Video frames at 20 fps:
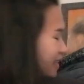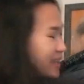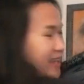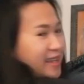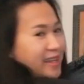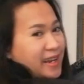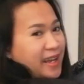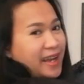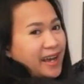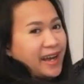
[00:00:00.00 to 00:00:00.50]
นี่
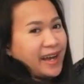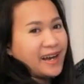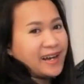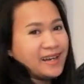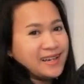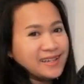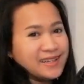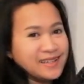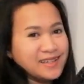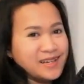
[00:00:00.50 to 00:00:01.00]
นะคะ
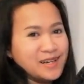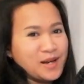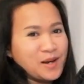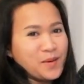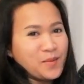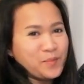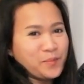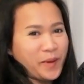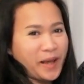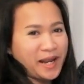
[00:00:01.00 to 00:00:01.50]

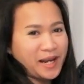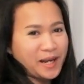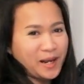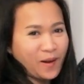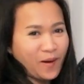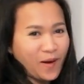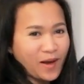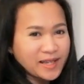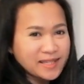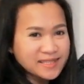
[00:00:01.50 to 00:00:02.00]
เป็น
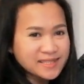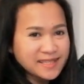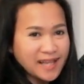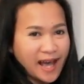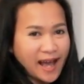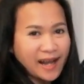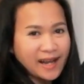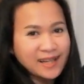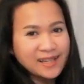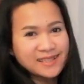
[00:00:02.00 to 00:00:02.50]
รอย
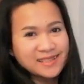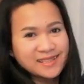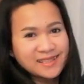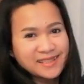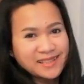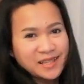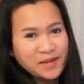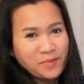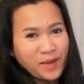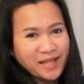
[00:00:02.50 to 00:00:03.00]
สัก
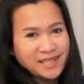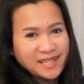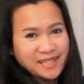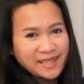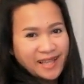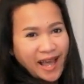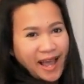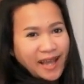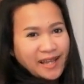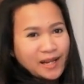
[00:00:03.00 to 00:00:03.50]
ที่ มาจาก
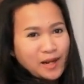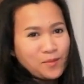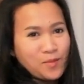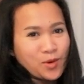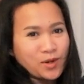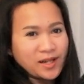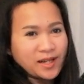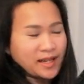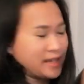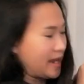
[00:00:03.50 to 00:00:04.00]
ไทย ทั้งหม
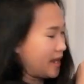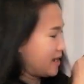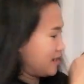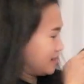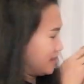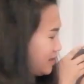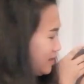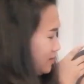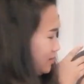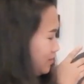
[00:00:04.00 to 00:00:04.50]
ดเลยนะ
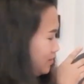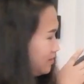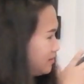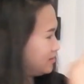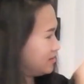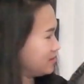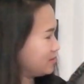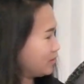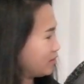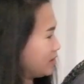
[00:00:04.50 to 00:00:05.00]

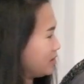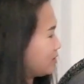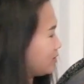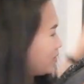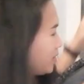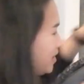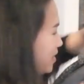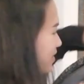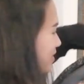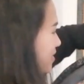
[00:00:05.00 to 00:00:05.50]
ตรงนี้ตร
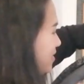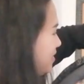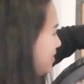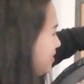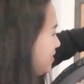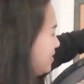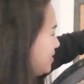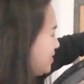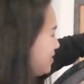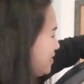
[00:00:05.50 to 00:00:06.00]
งนี้
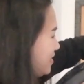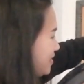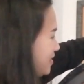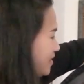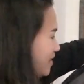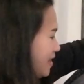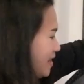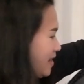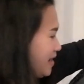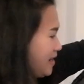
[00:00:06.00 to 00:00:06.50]

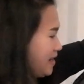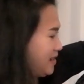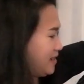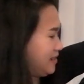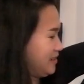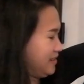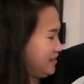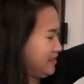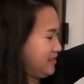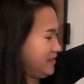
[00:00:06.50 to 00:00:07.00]
อ่า
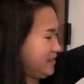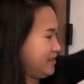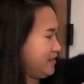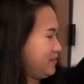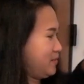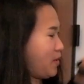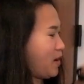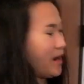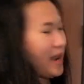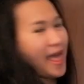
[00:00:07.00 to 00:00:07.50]

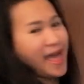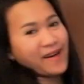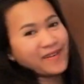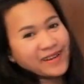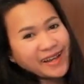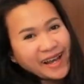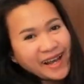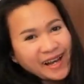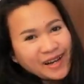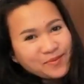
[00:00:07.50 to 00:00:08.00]
พอแล้ว
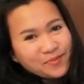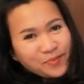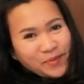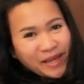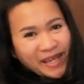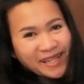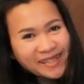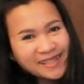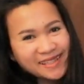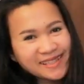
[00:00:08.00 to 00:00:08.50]
นะคะ
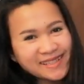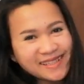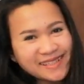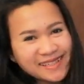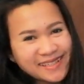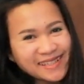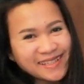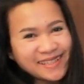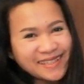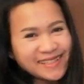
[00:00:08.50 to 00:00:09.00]
ปิด
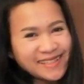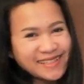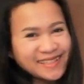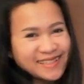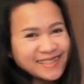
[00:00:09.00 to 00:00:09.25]
ตึ้งด้ง